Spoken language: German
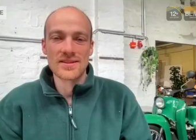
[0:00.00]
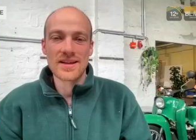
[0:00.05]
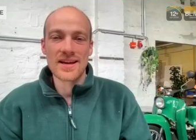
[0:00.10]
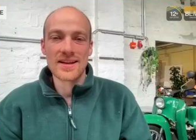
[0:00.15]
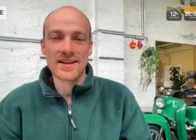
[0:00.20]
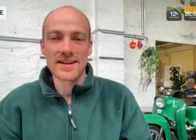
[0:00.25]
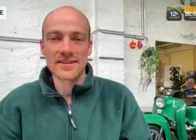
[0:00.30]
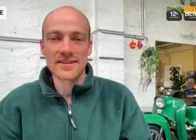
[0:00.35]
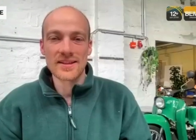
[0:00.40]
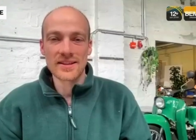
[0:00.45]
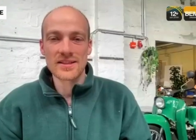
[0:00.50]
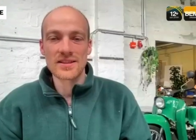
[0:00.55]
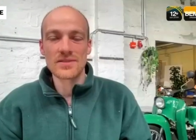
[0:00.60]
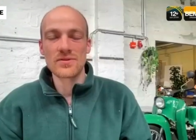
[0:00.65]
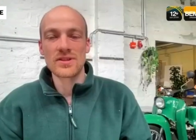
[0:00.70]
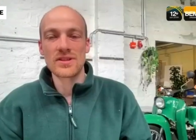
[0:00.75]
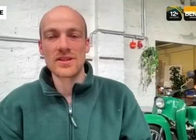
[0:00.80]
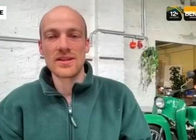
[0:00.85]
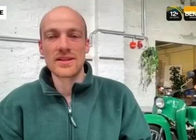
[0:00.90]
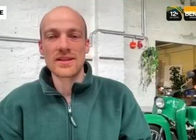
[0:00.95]
sehr an
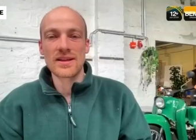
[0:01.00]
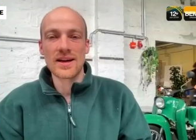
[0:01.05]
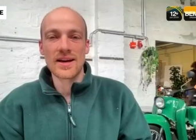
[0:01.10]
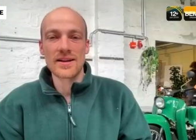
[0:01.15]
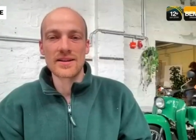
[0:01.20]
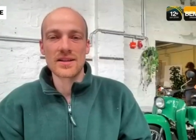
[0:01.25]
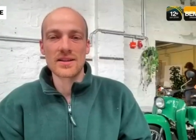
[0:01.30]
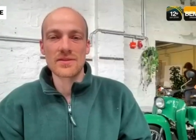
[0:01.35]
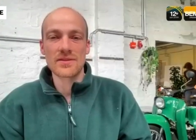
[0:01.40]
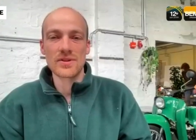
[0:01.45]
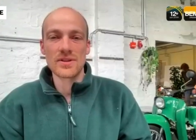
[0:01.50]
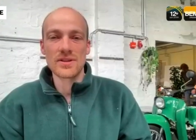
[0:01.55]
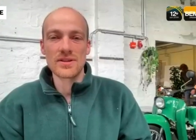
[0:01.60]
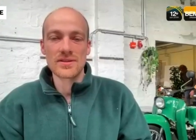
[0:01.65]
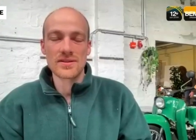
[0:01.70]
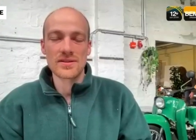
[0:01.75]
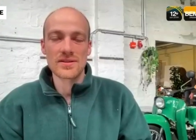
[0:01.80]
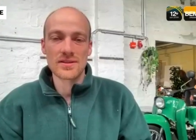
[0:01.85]
Attraktivität gerade gewinnt.